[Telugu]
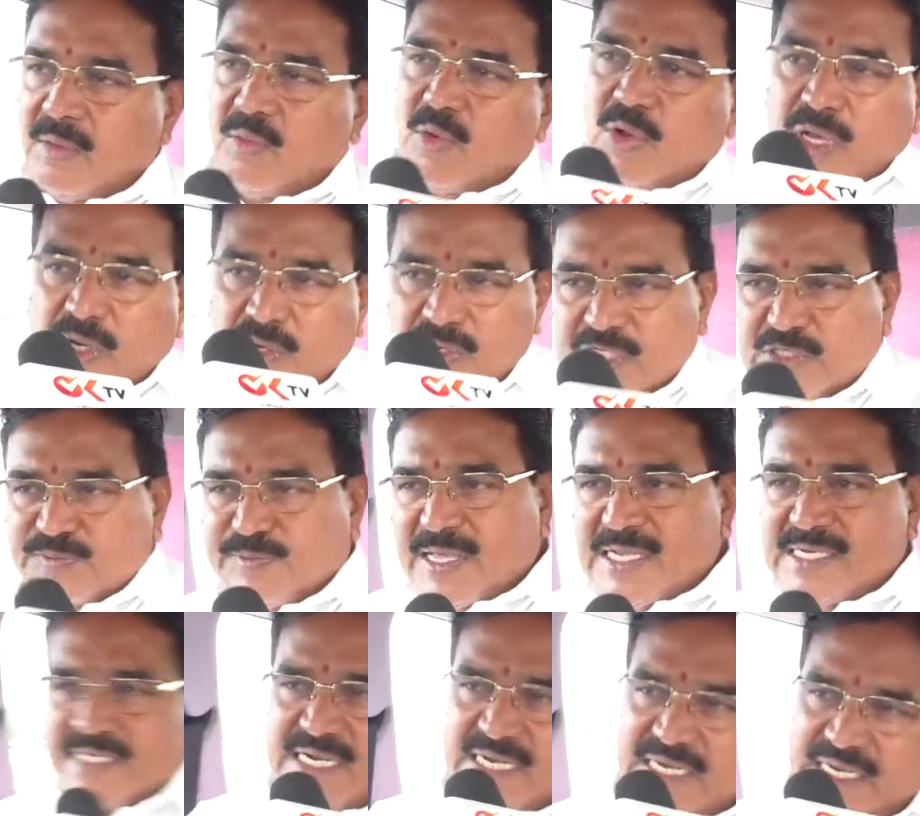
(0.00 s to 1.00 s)
ఒకరు
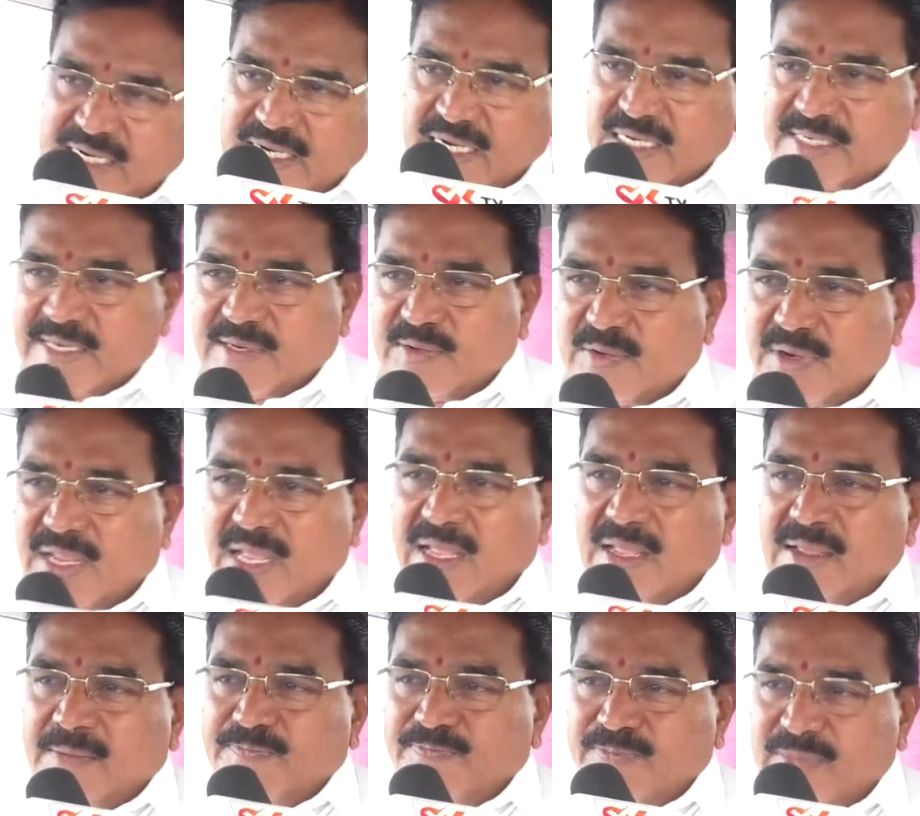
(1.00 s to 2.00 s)
ఇన్స్పైర్ చేయడం కంటే కూడా
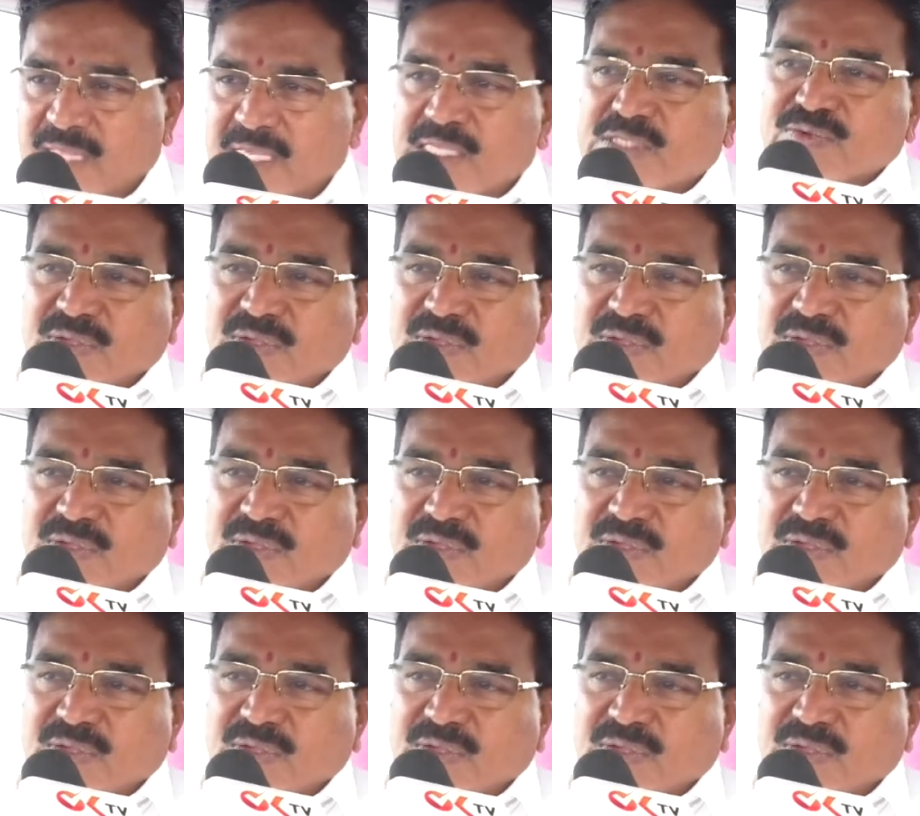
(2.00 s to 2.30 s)
ఈ